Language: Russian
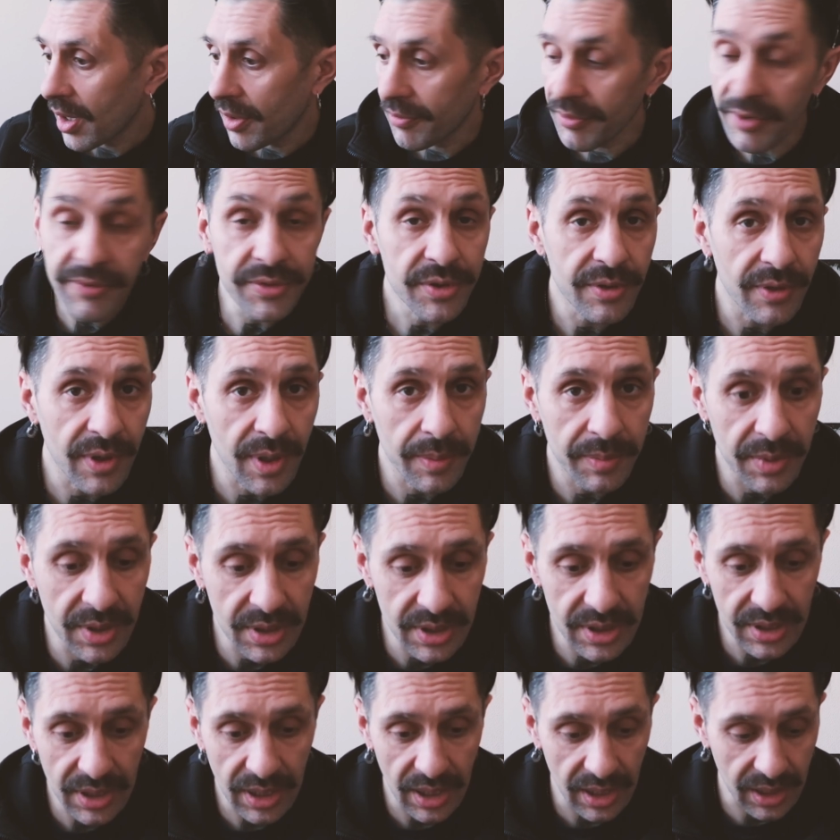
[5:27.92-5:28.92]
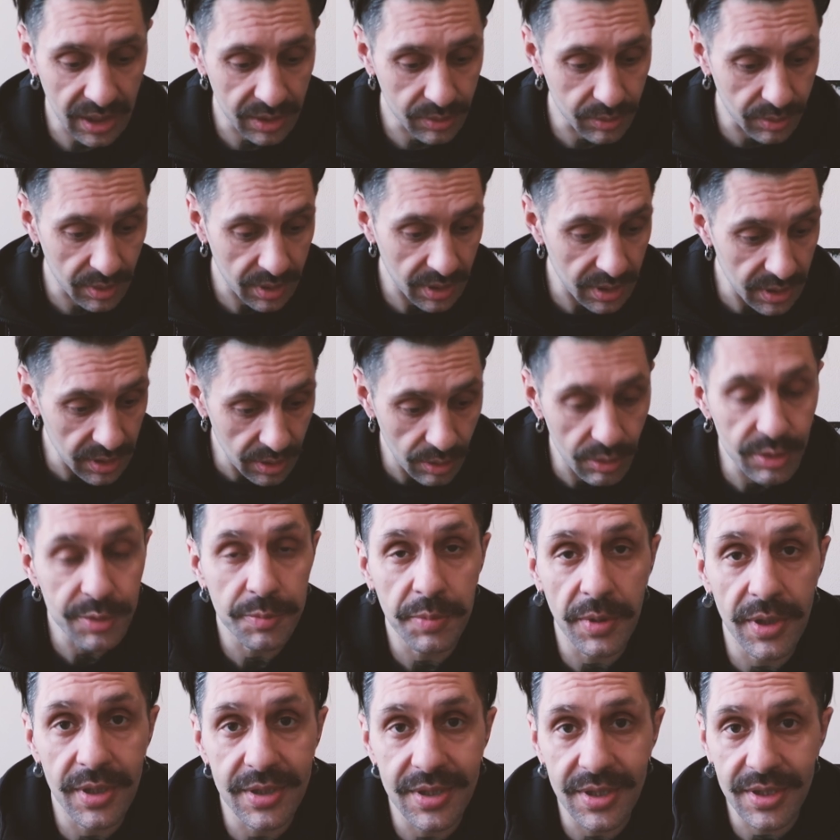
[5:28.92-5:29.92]
вы все время дела, которые не
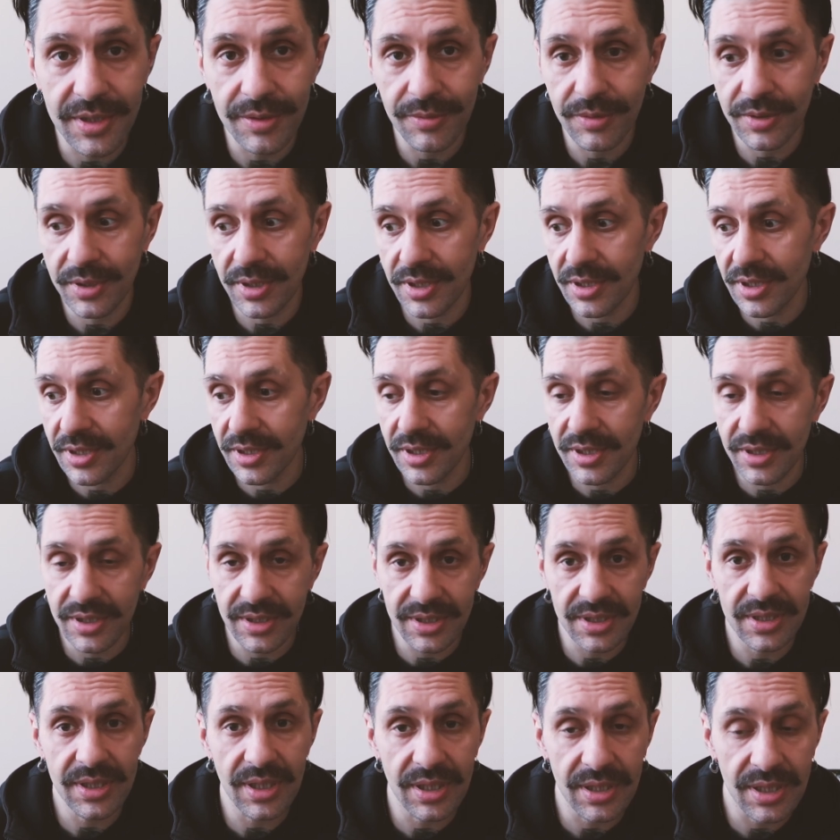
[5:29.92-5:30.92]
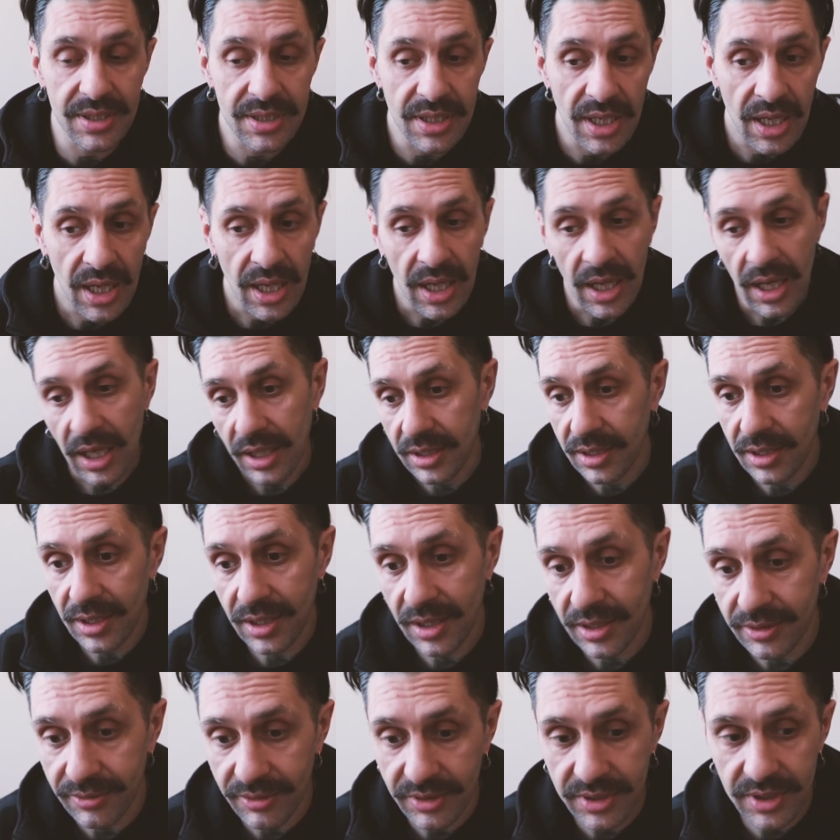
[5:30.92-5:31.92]
успели за сегодня сделать,
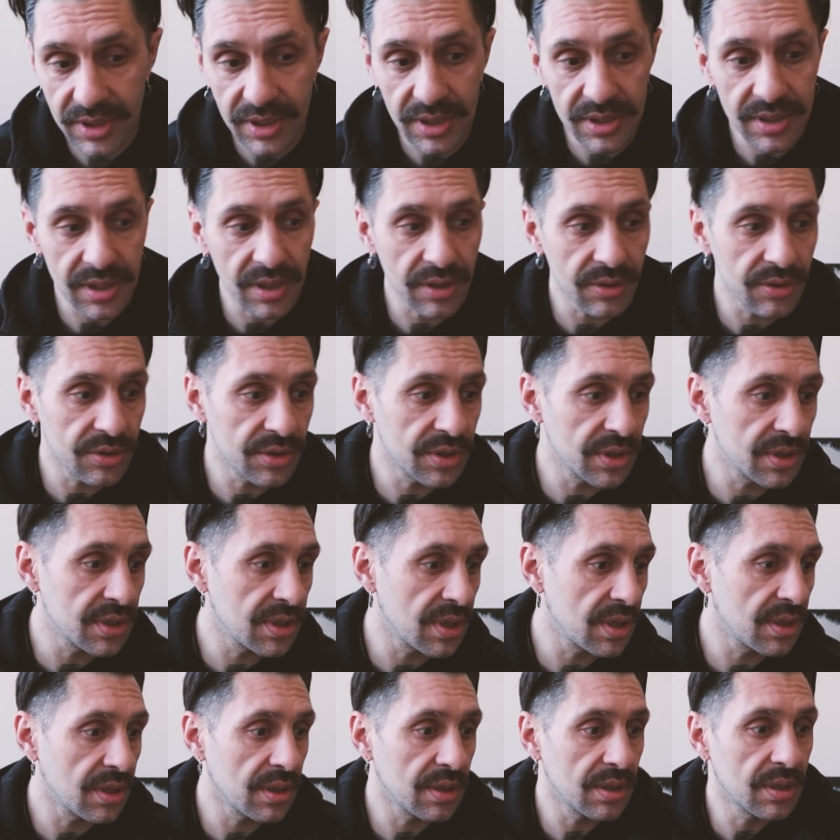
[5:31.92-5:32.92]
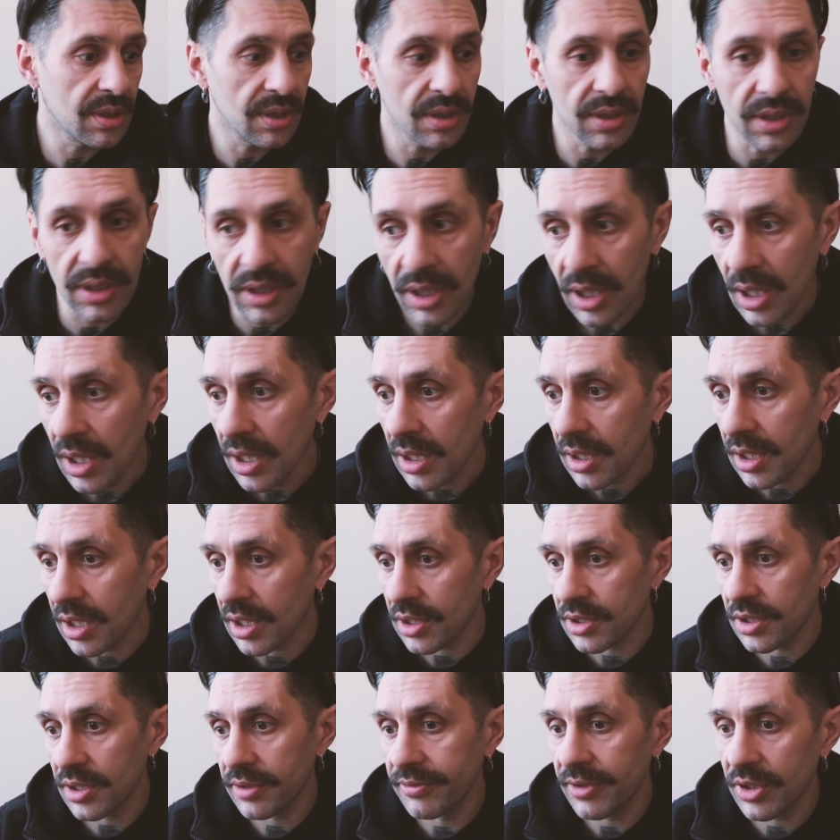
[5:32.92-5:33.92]
откладываете на следующий день, и, и
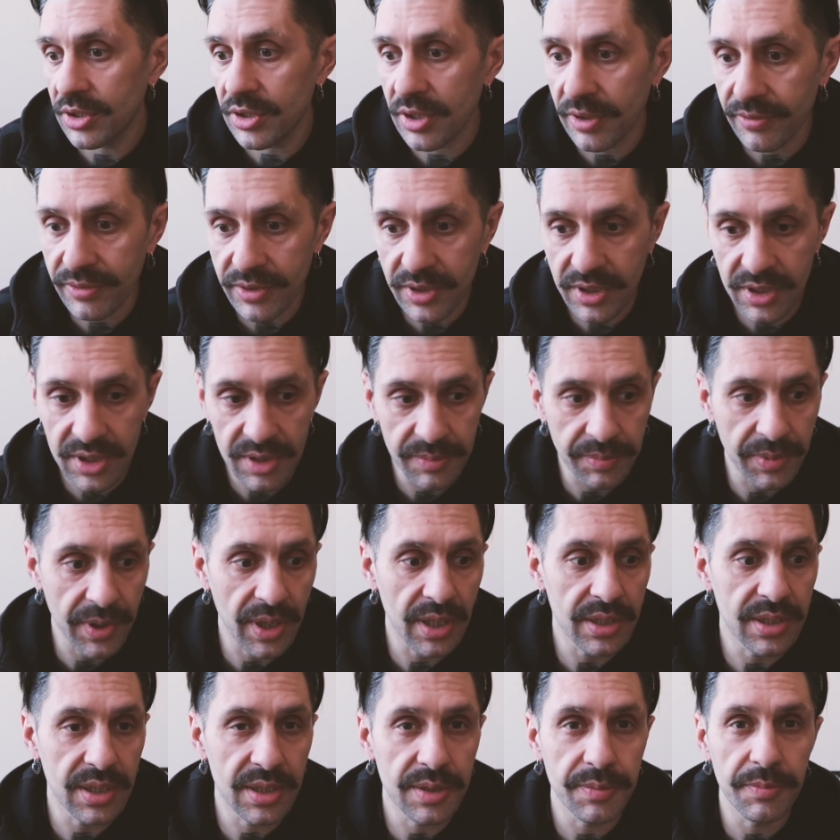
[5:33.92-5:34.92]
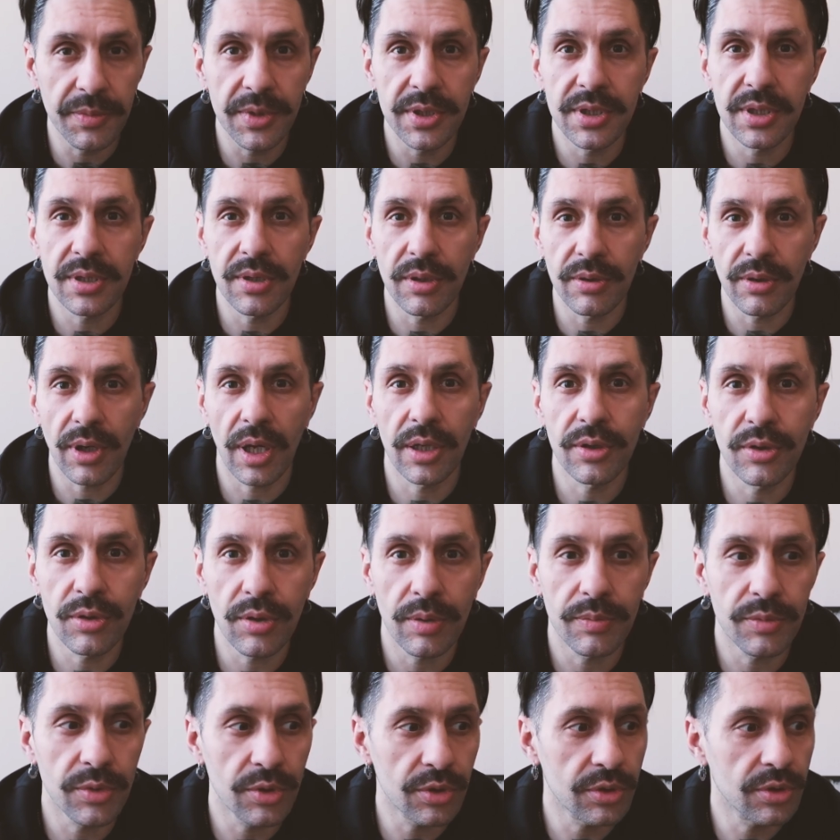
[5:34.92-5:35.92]
каждый вечер вы засыпаете с мыслью о
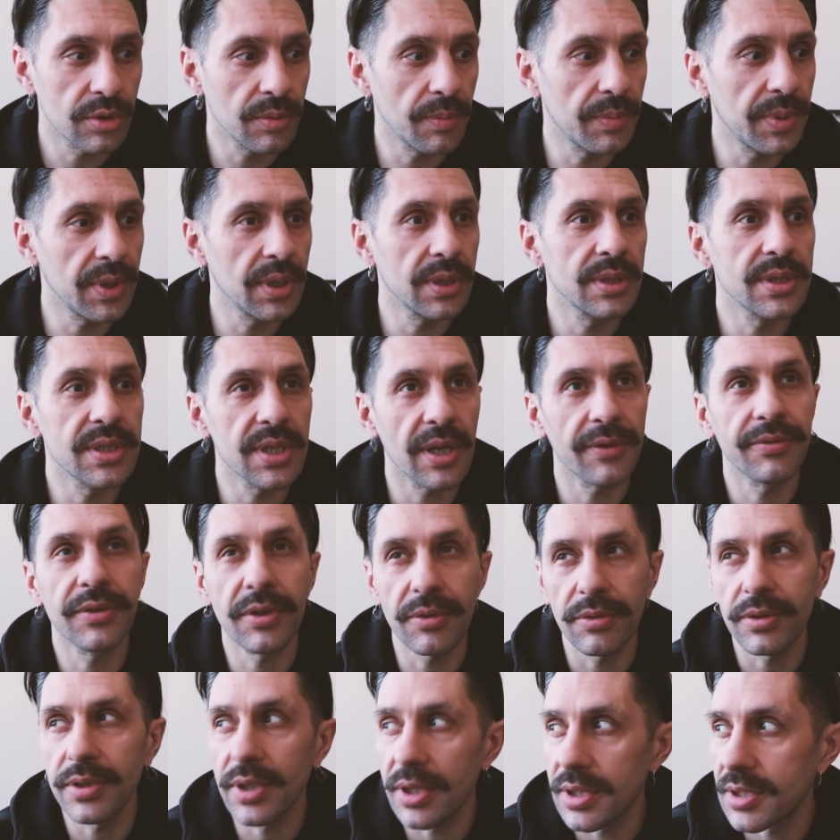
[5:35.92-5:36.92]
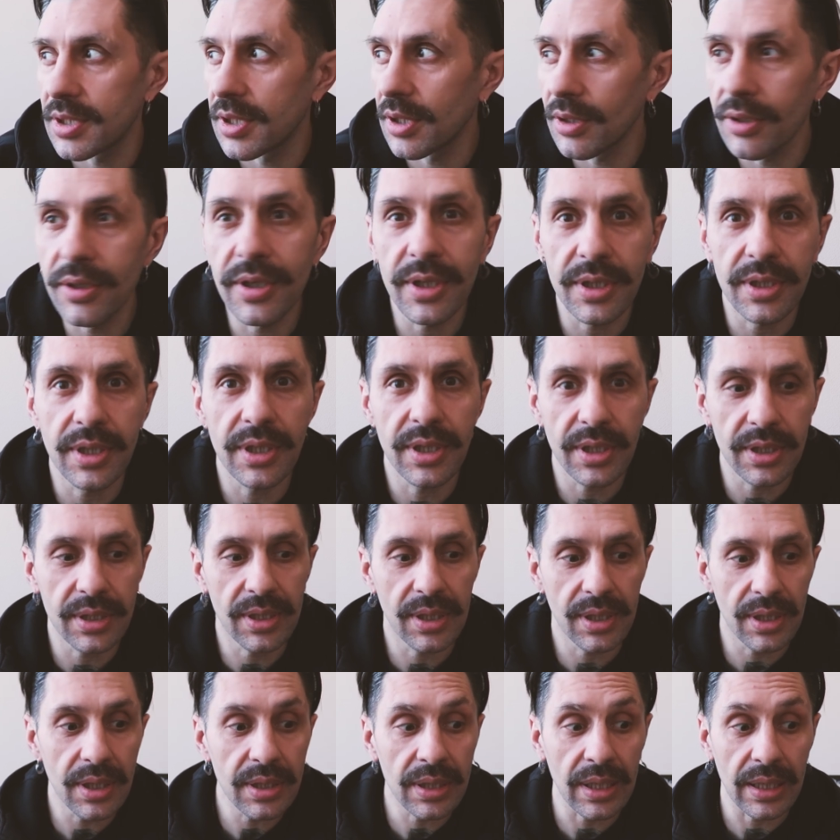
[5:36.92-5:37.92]
том, то, что, блин, завтра вот я сделаю это,
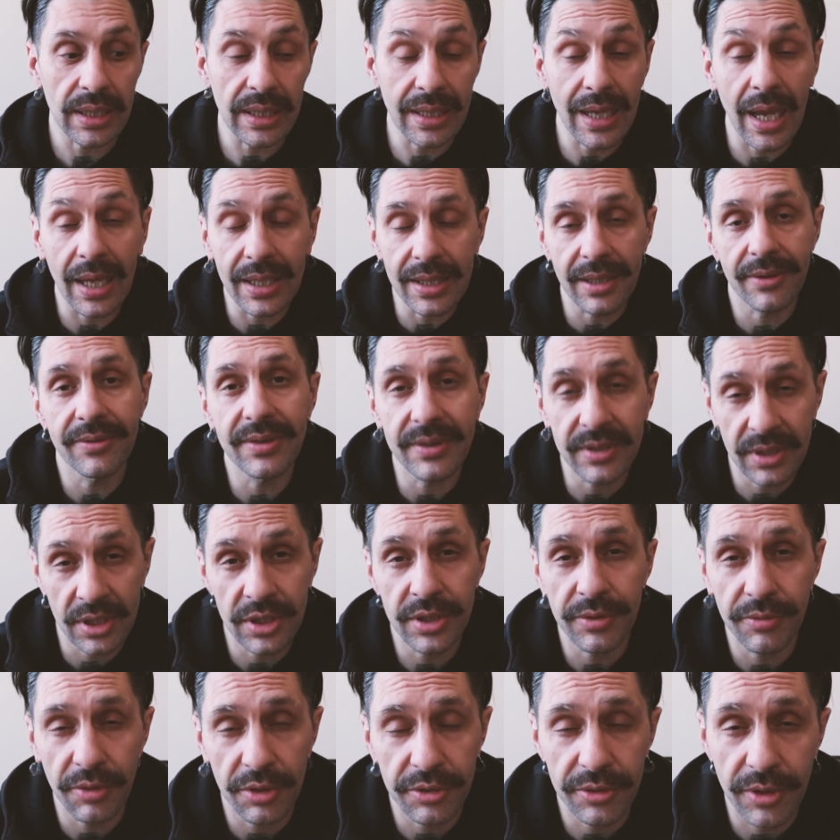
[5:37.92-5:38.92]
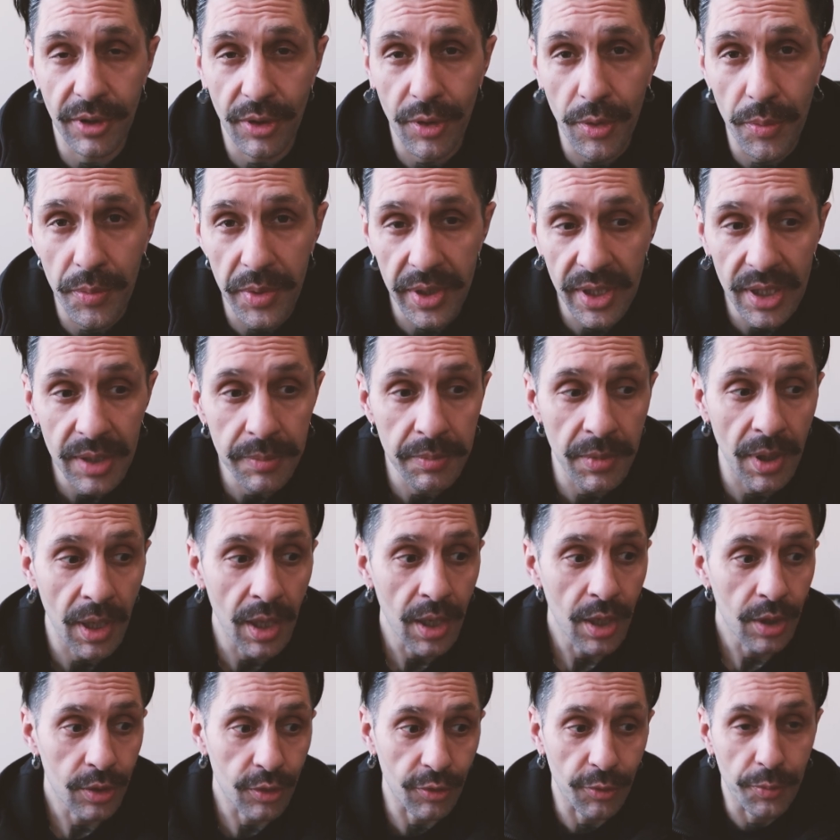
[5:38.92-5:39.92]
это, это. И когда вы, ты живешь в таком ритме,
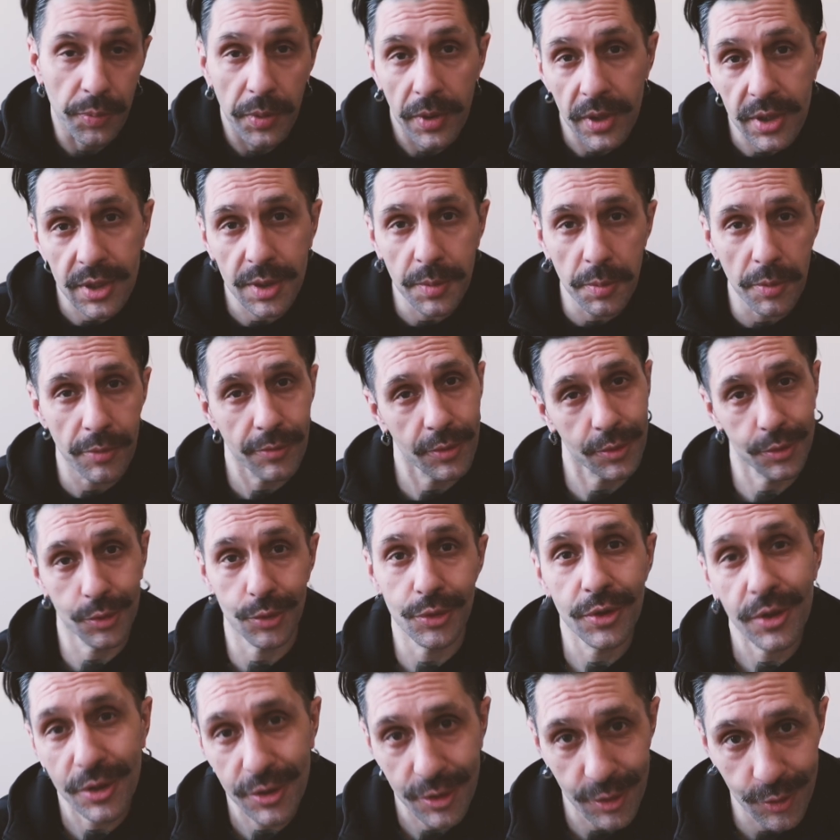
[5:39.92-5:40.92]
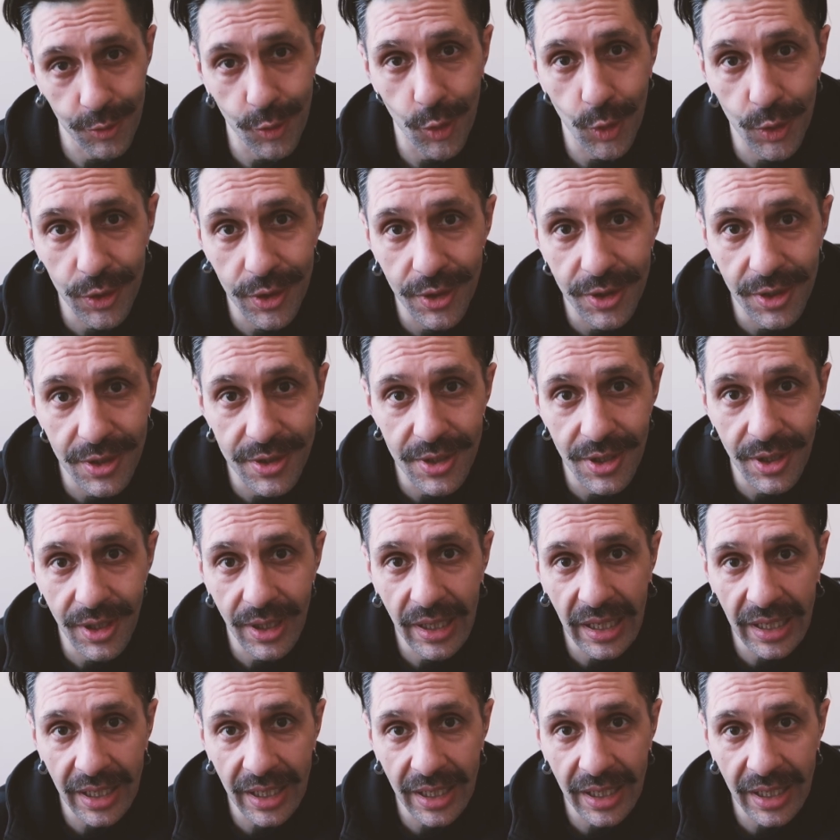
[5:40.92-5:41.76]
то, в принципе, вот уже четвертая неделя